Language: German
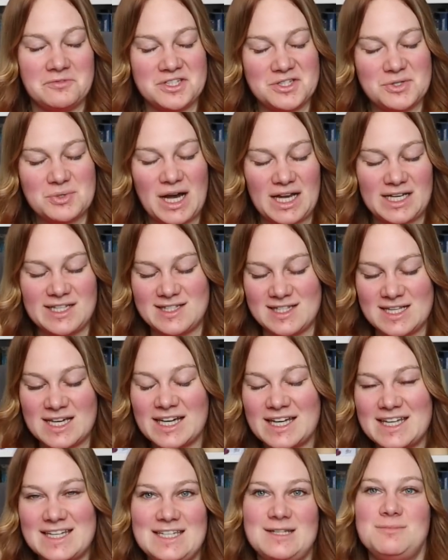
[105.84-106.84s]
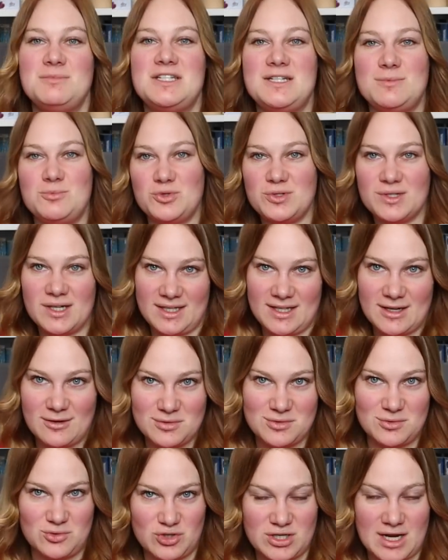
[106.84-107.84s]
visualisiere, indem ich die Bücher hier
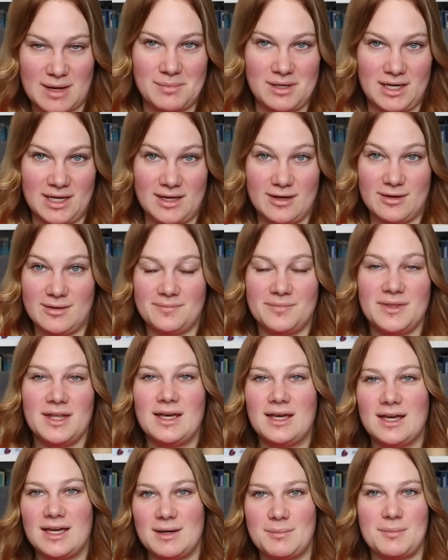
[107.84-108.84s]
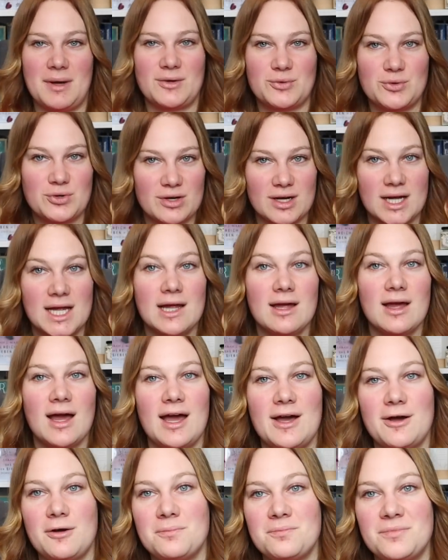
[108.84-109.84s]
auf so einen Stapel lege. Mal gucken.
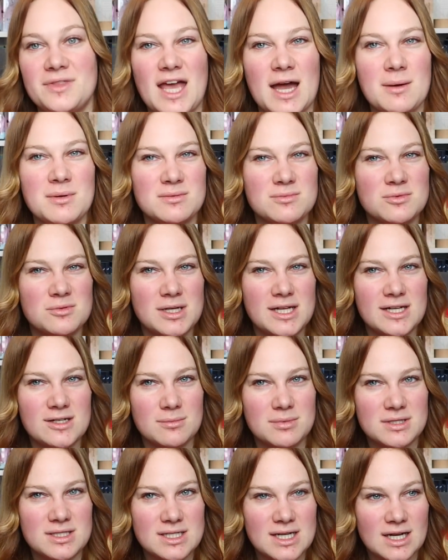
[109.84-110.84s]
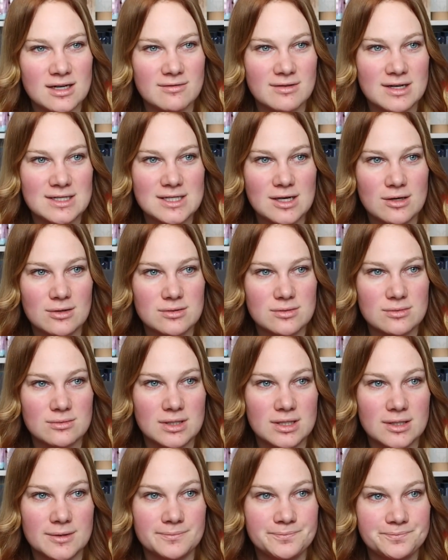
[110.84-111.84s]
Ähm, da habe ich mir überlegt, ob ich die dann quasi aus so
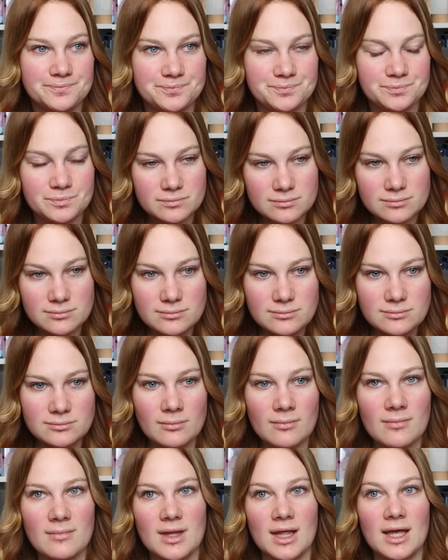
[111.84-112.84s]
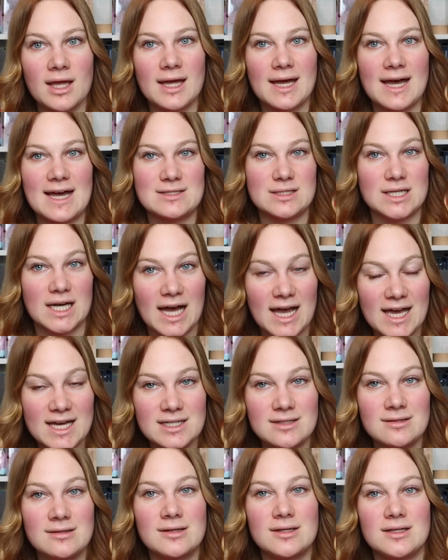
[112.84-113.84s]
eine... Also
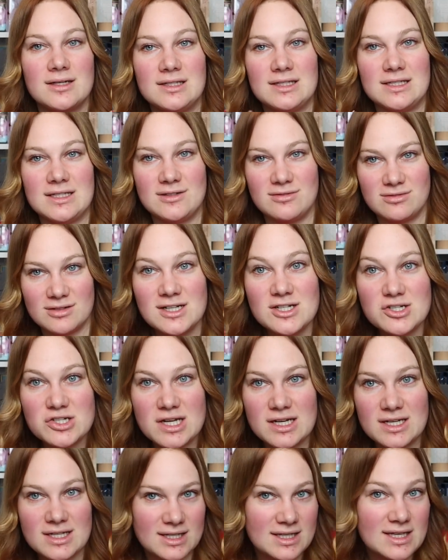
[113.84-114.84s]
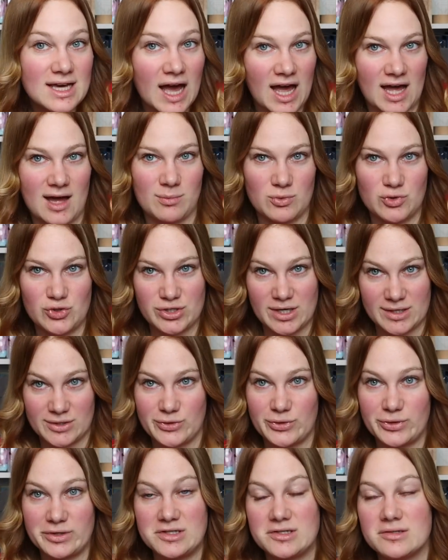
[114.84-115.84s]
rein, die ich vollständig hier habe,
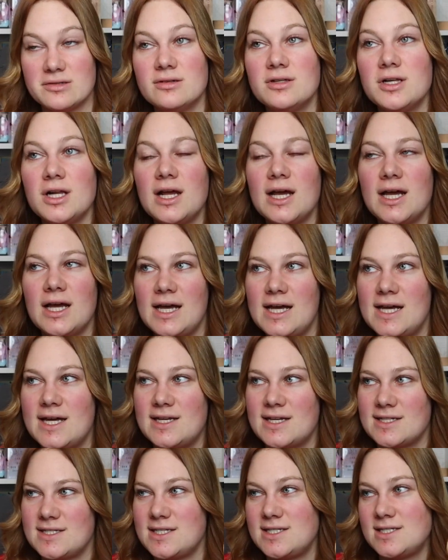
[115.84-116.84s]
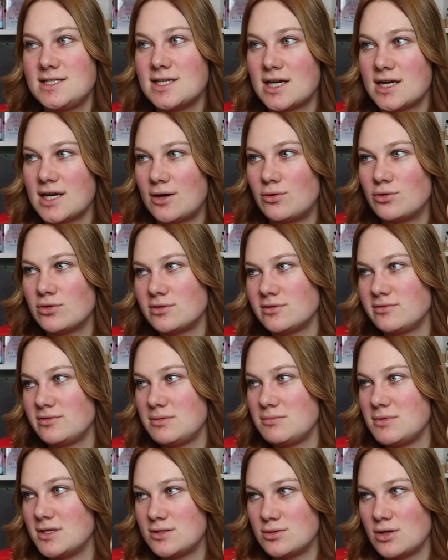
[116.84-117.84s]
stand heute, äh, dass ich die dann auch
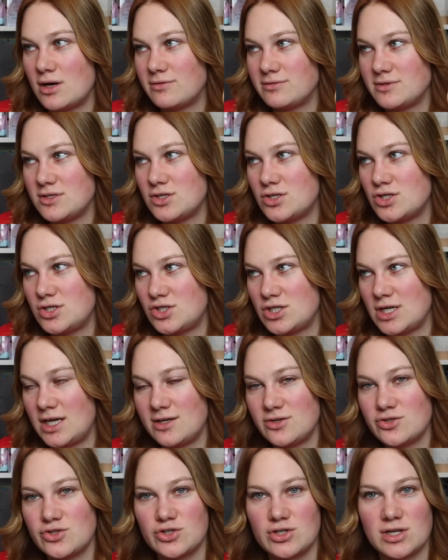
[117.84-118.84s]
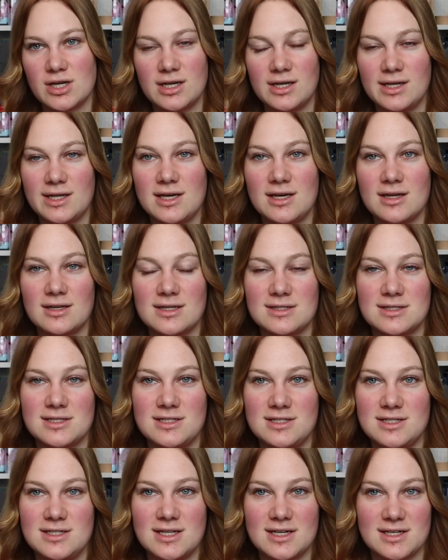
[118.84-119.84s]
irgendwie mir so auf die Challenge lege, dass
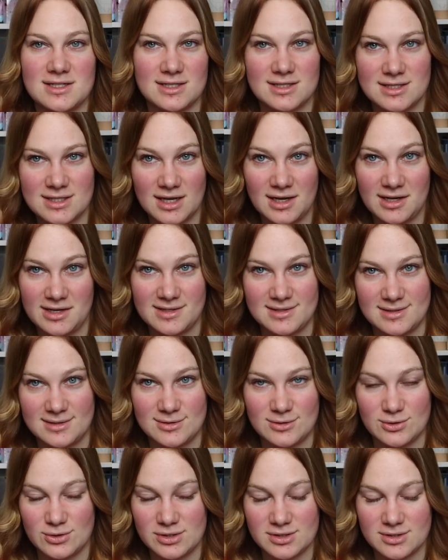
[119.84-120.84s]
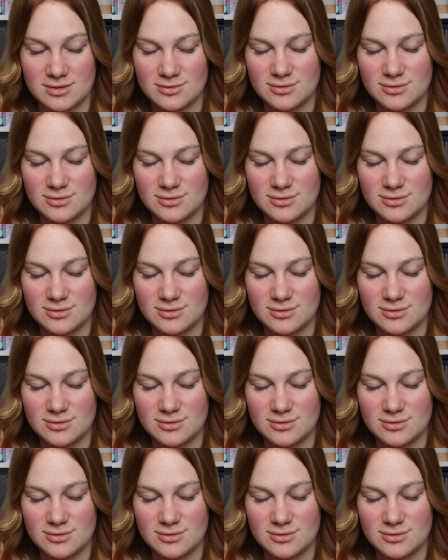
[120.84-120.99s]
ich die nächstes Jahr lesen sollte.